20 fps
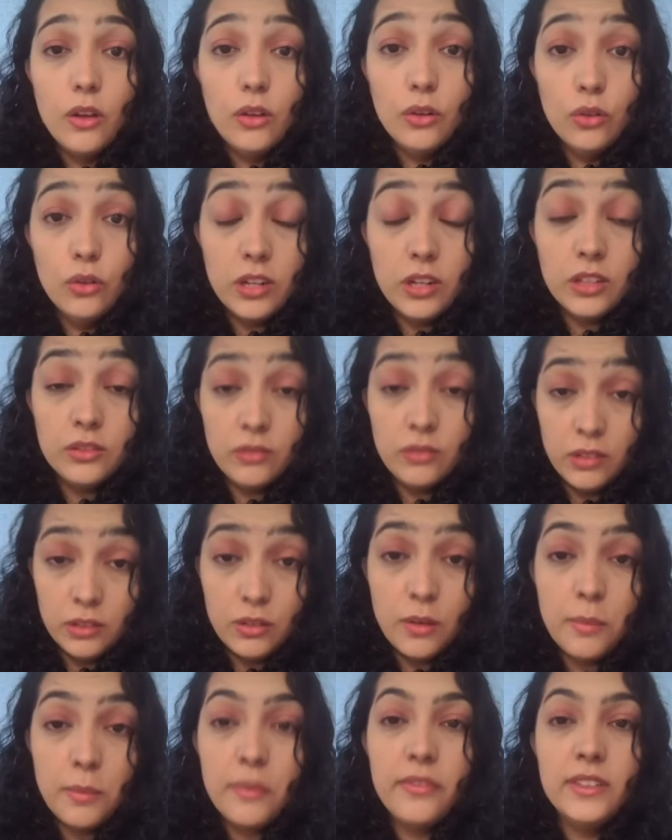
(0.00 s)
Lucas não
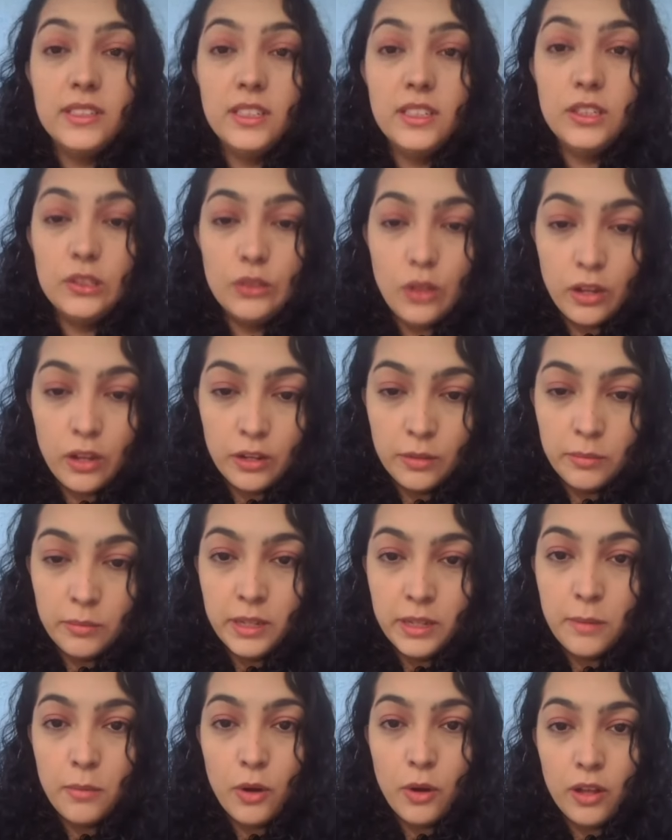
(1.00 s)
entrou para fazer história no
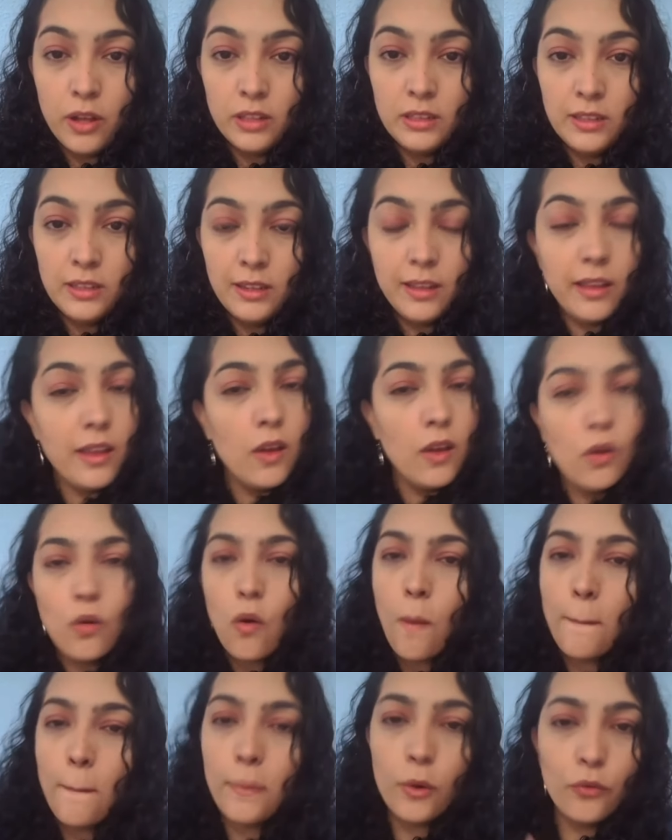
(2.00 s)
Big Brother? Eu,
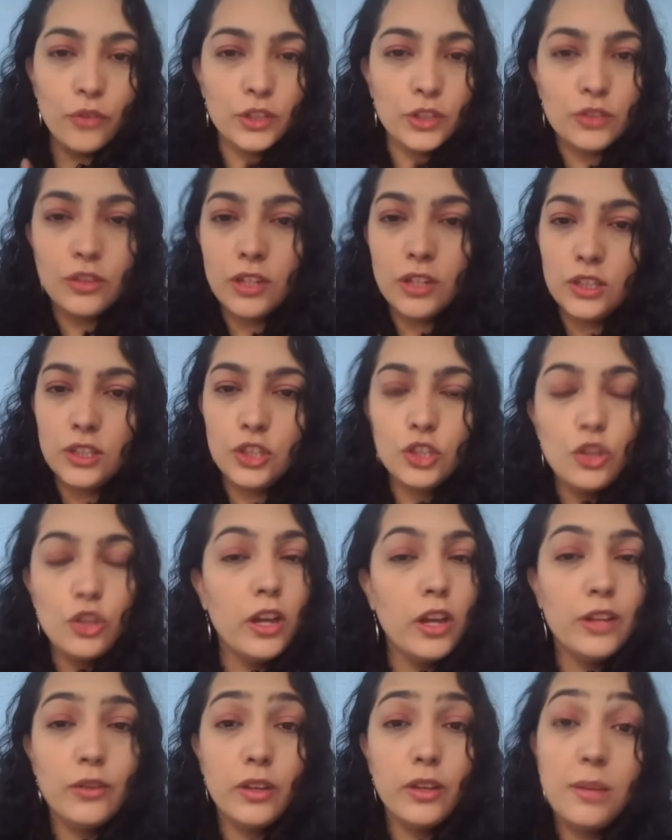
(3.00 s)
como professora de
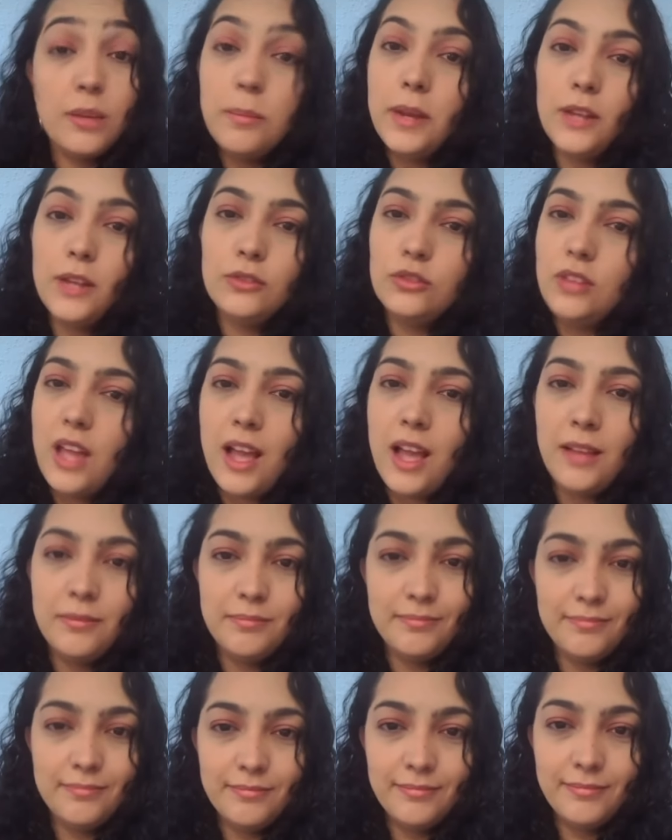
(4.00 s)
história, estou aqui para
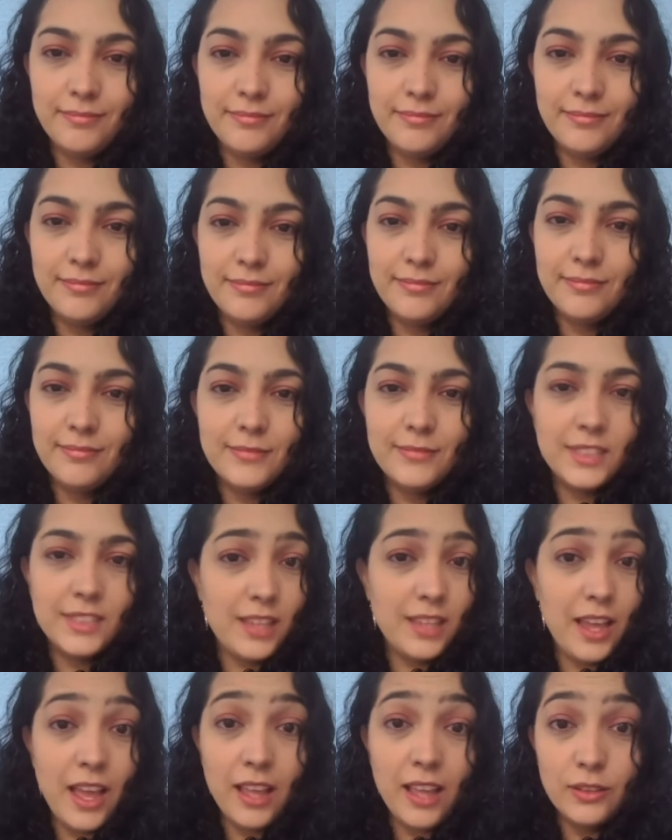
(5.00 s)
ajudar.
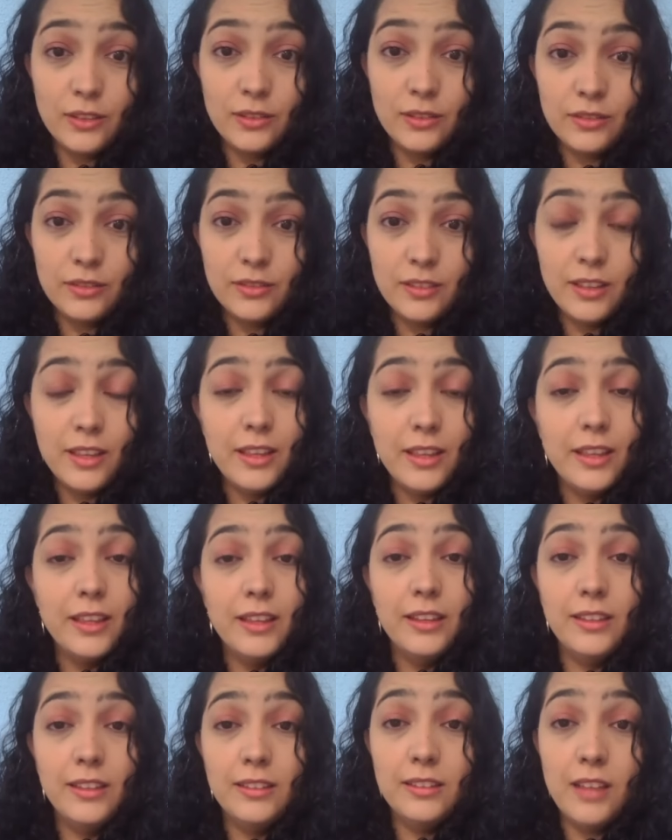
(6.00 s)
Certo?
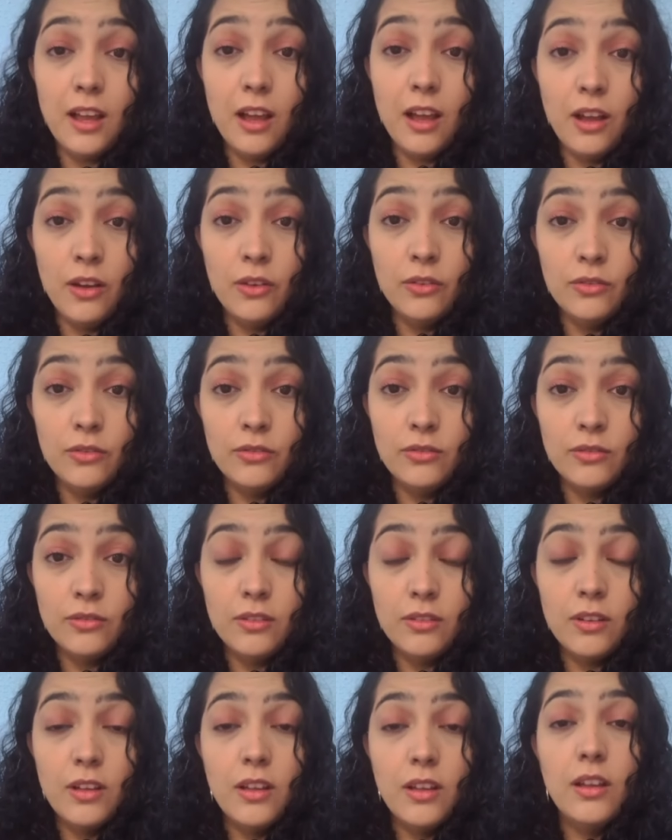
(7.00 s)
Então,
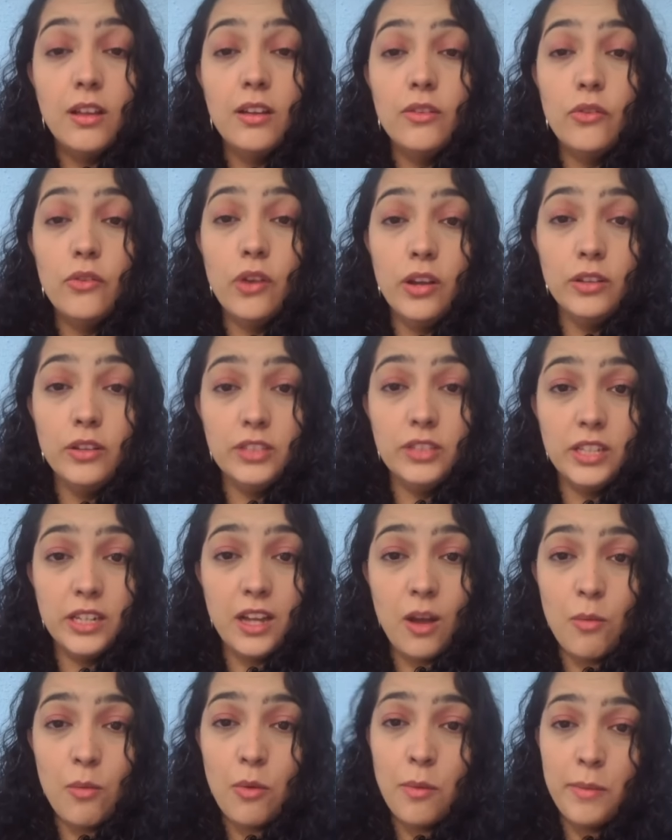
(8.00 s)
quando
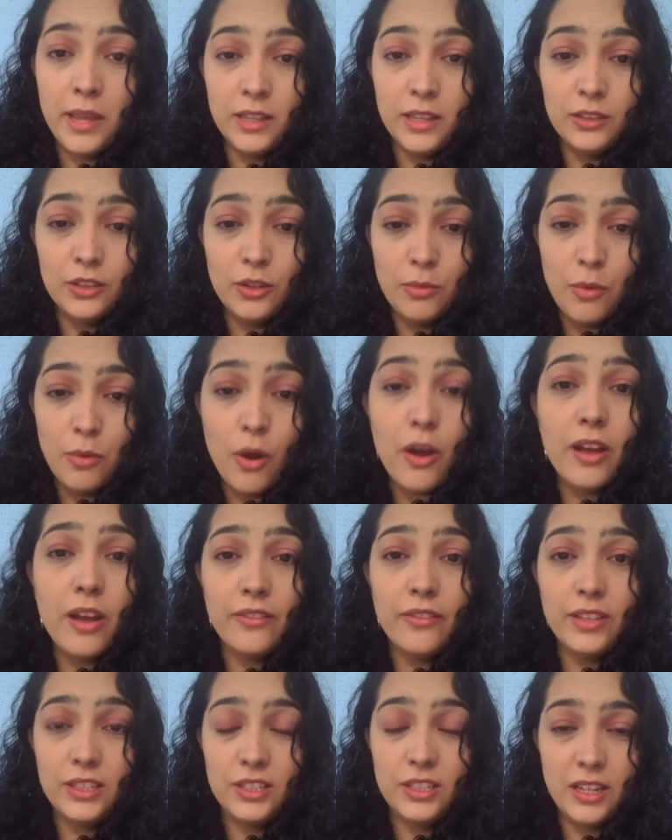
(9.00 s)
chegar o momento que uma hora
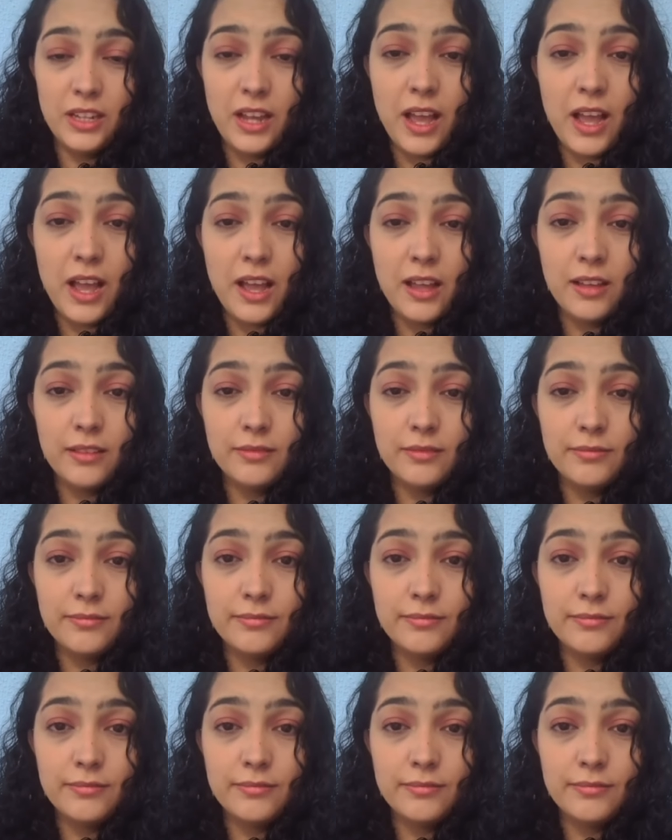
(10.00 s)
vai chegar,